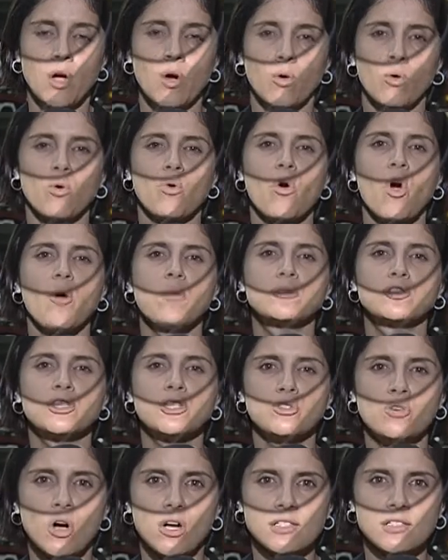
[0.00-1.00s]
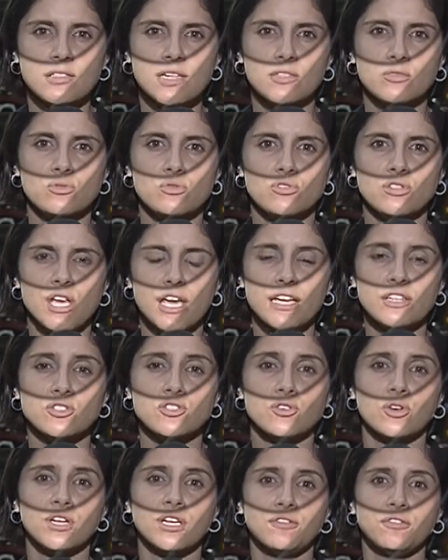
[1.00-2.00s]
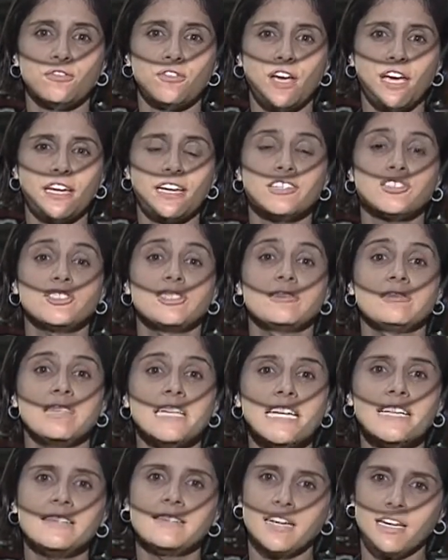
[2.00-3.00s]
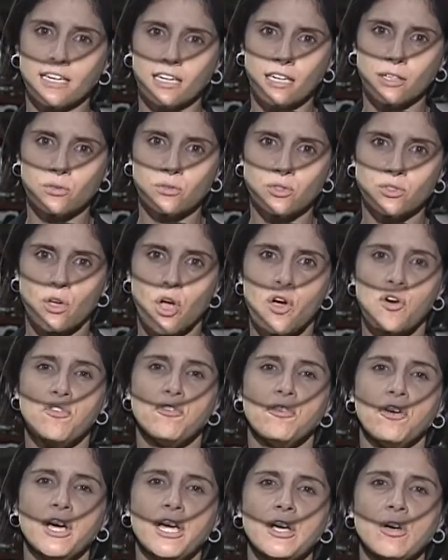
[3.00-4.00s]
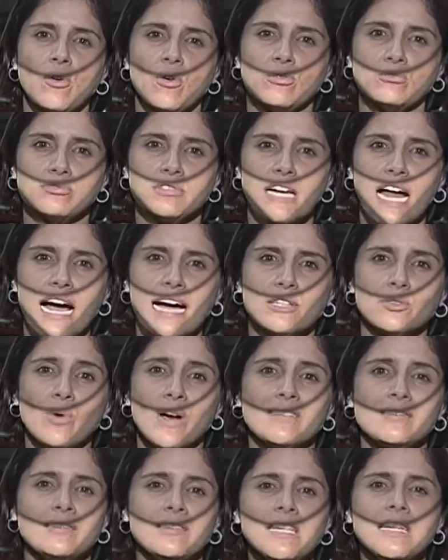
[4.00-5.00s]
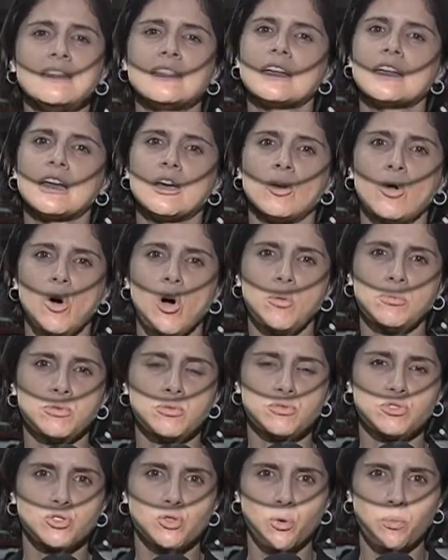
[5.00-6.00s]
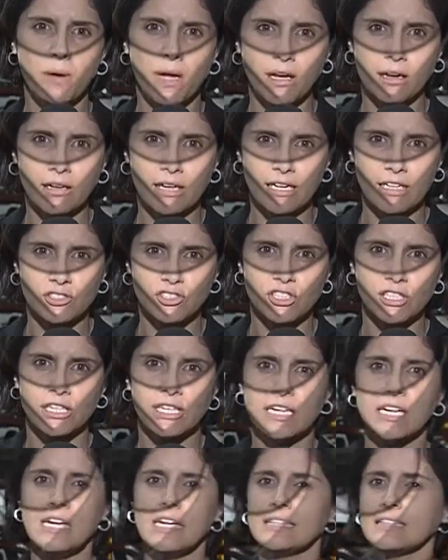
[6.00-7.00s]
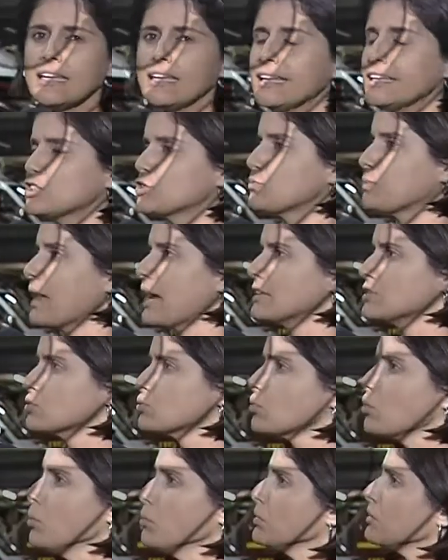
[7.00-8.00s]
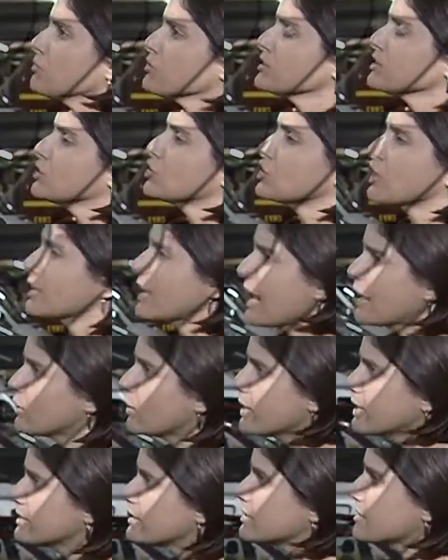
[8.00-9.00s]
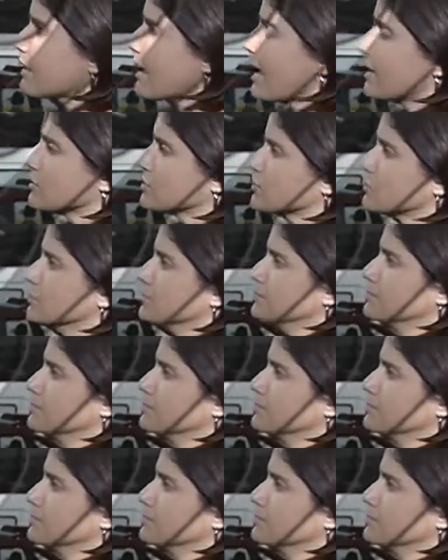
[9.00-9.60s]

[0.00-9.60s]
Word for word: O corpo de Noslin dos Reis de Oliveira, de 30 anos, foi encontrado a 30 quilômetros de Uberlândia. Tenente Plasto, como que vocês chegaram a esse caso?